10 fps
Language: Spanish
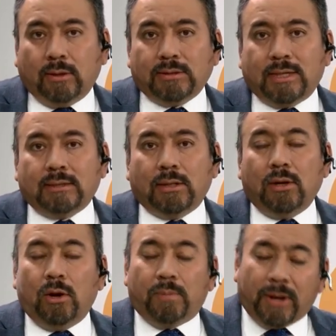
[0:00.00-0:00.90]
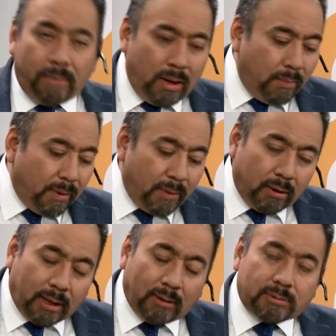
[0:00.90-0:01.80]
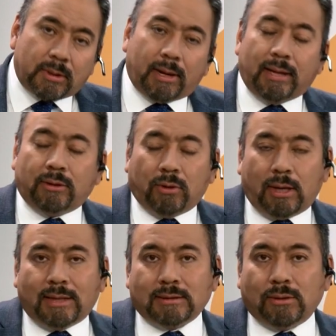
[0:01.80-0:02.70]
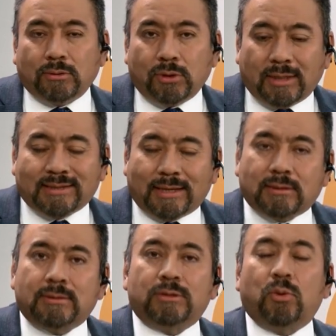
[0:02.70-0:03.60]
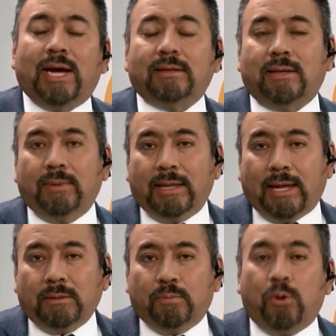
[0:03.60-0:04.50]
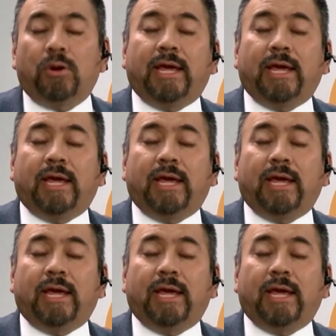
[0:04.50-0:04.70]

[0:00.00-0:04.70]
Entonces, lo primero, primero que hay que usar en todas las deducciones es su actividad,